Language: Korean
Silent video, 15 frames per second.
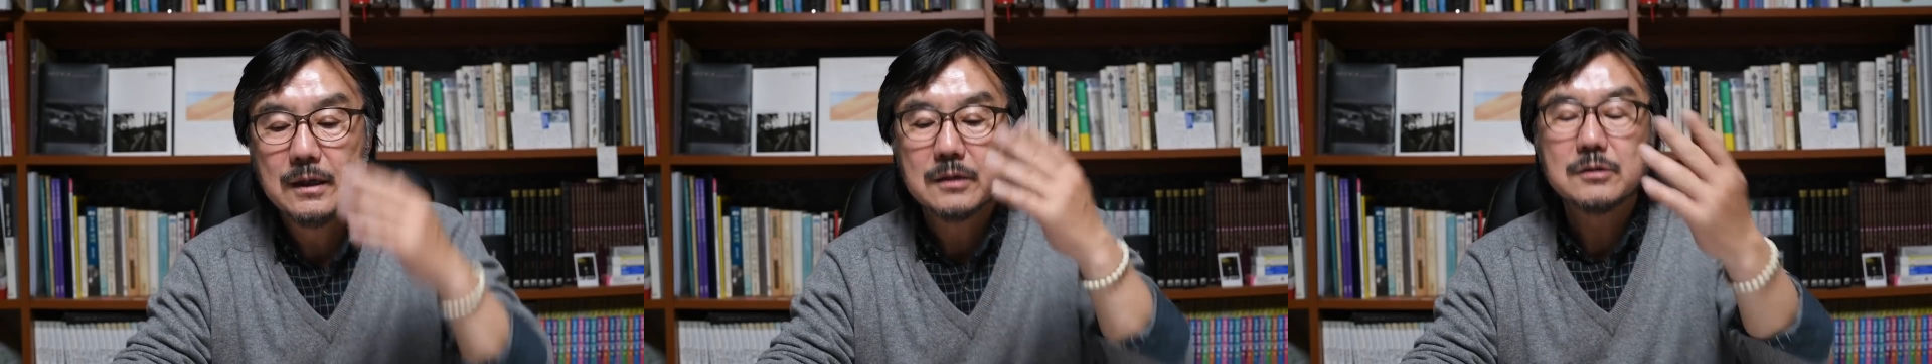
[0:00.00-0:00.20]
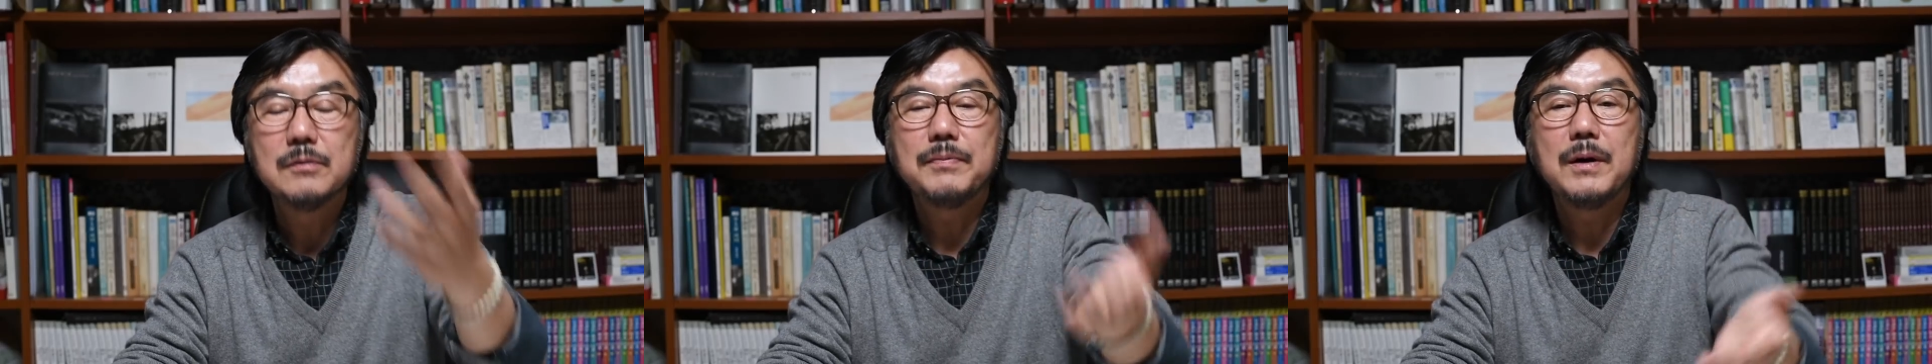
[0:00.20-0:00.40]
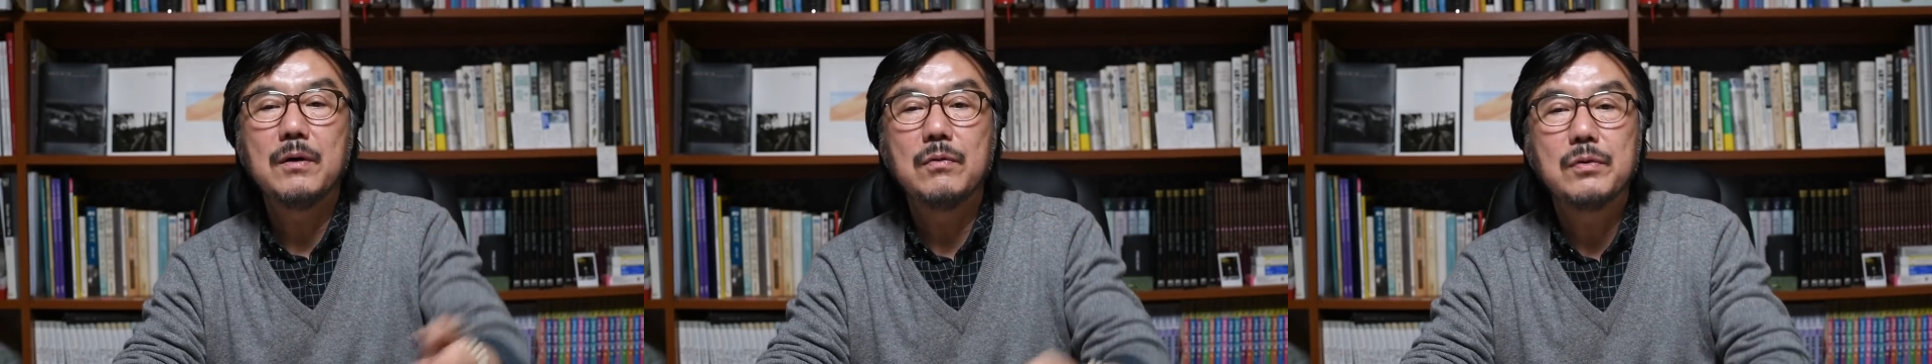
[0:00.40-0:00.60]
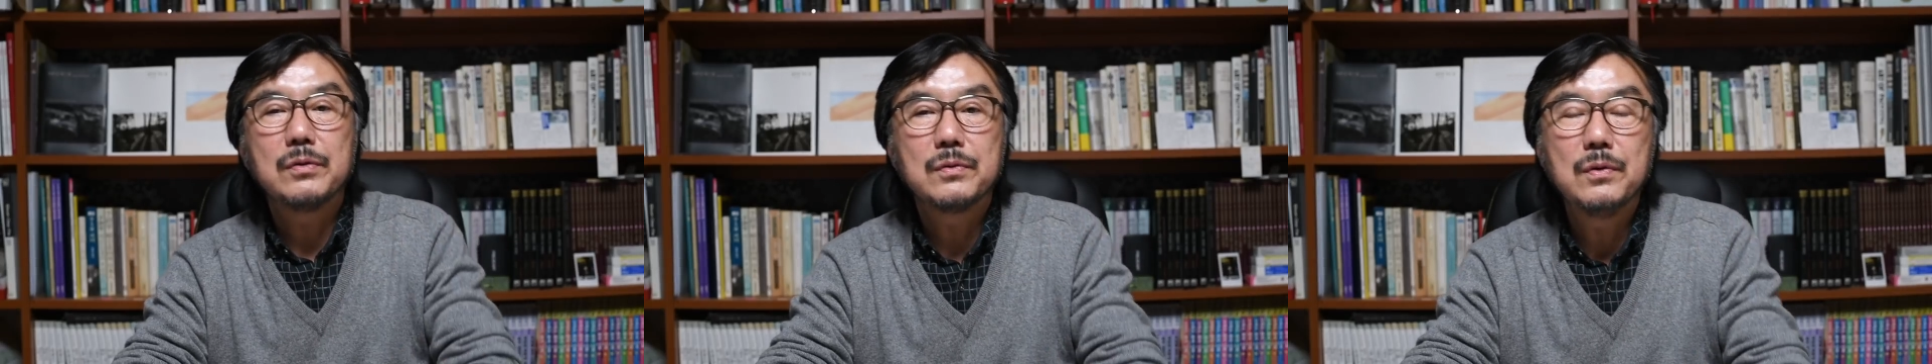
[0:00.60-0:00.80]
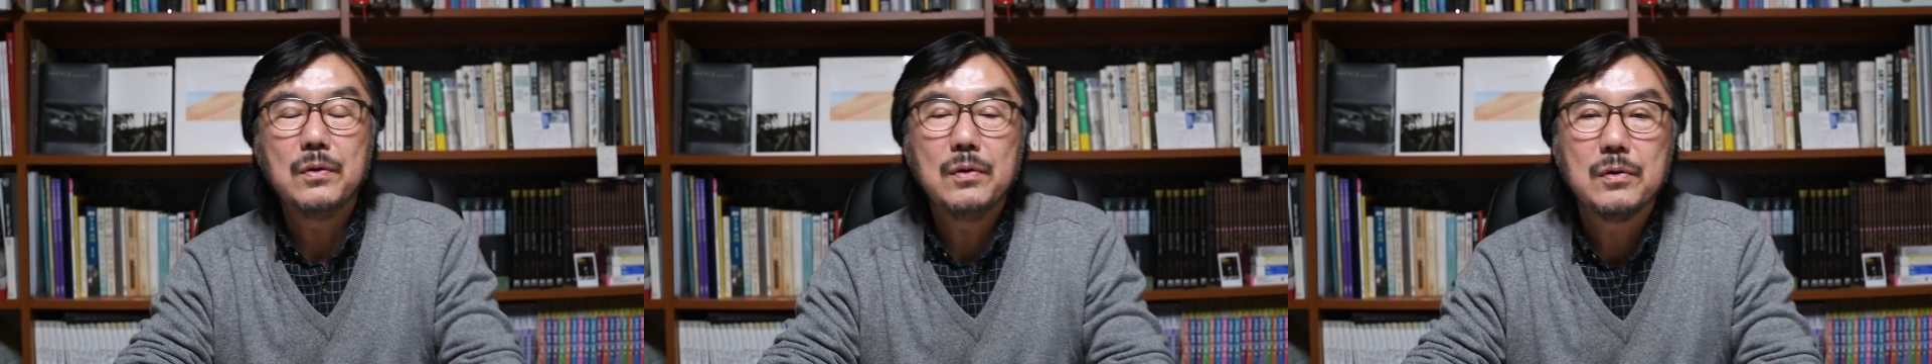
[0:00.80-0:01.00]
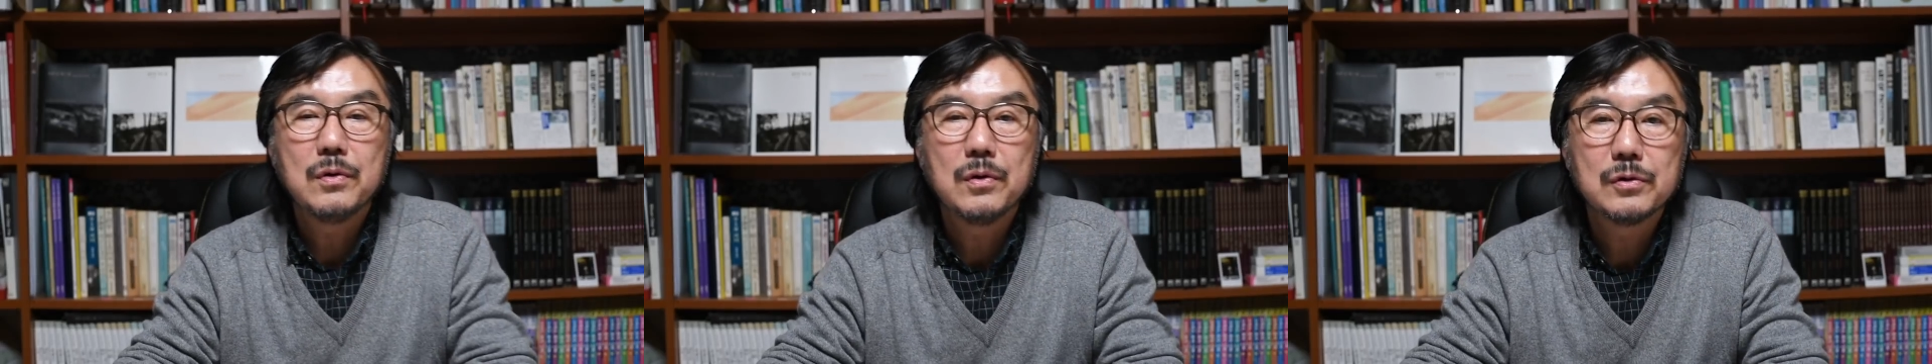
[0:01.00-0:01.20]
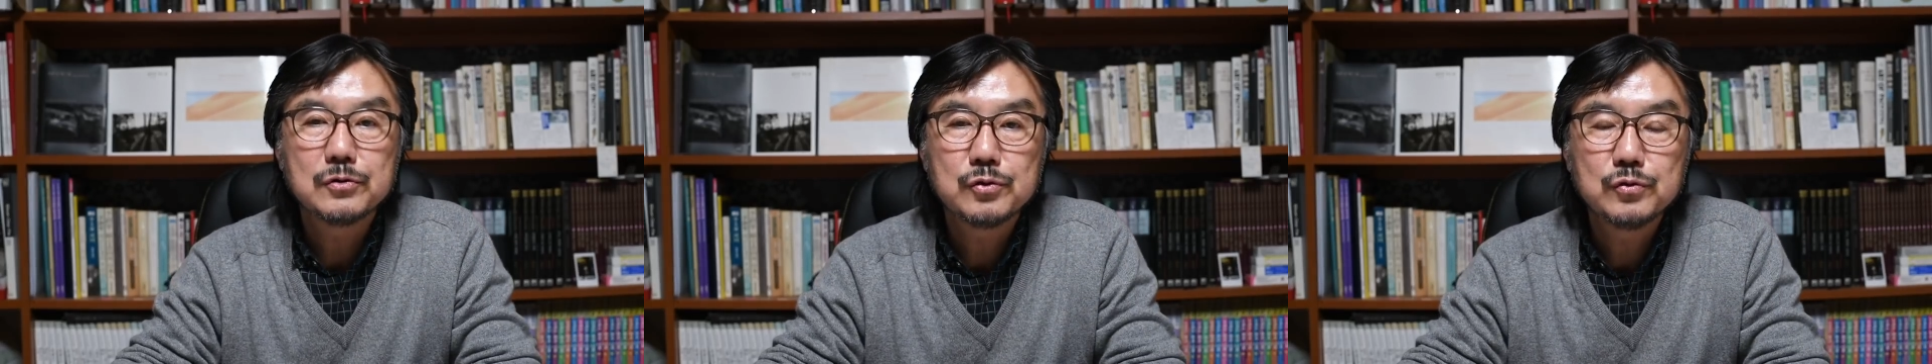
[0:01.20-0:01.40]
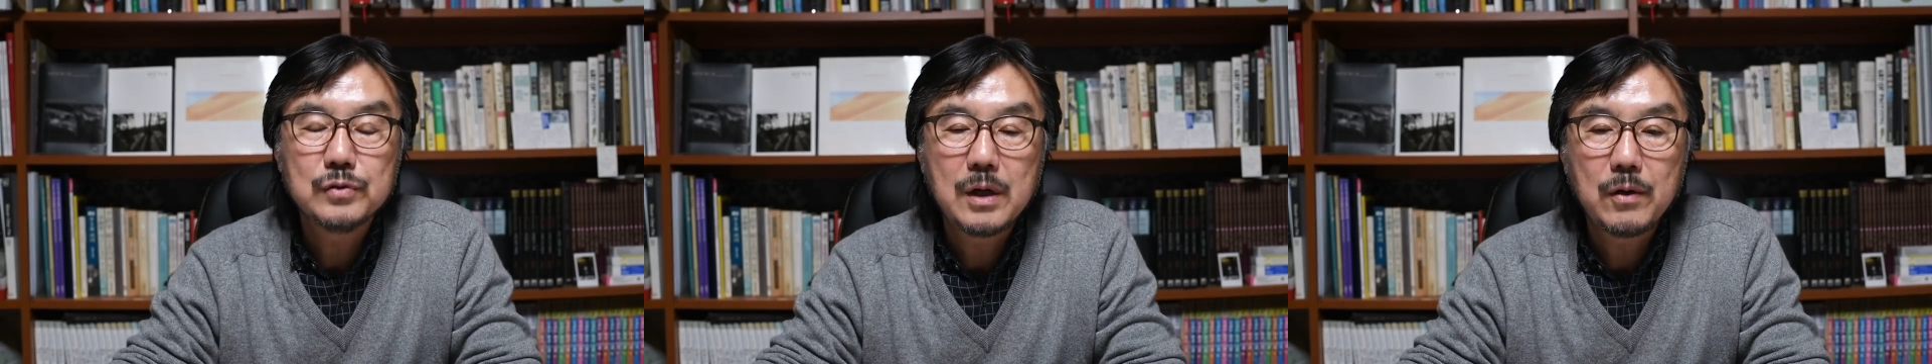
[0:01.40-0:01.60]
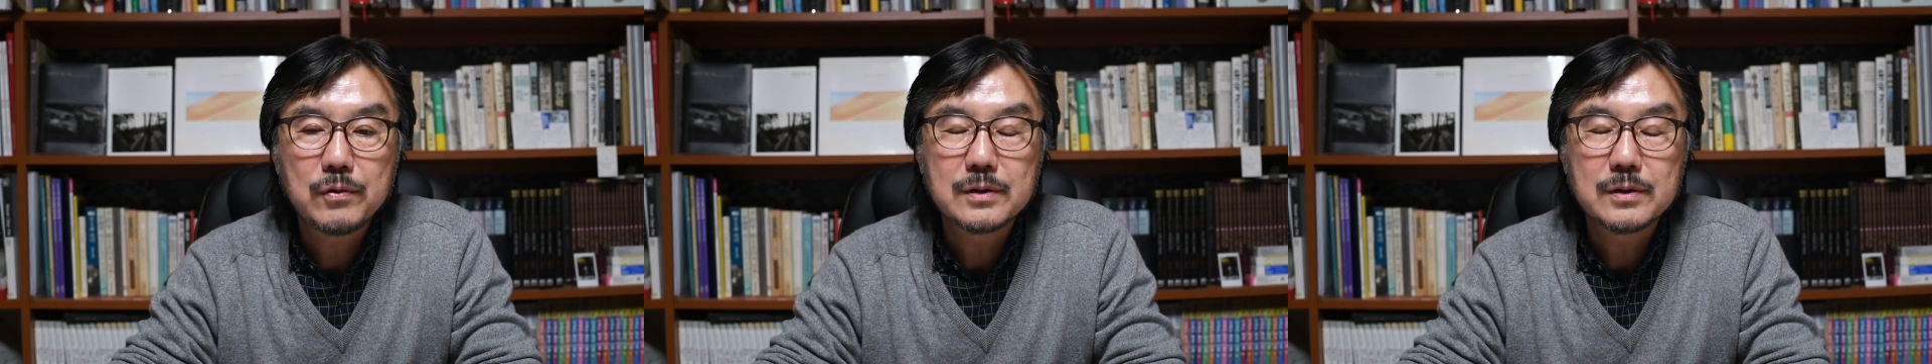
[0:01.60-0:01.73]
접하고 있고 추구하고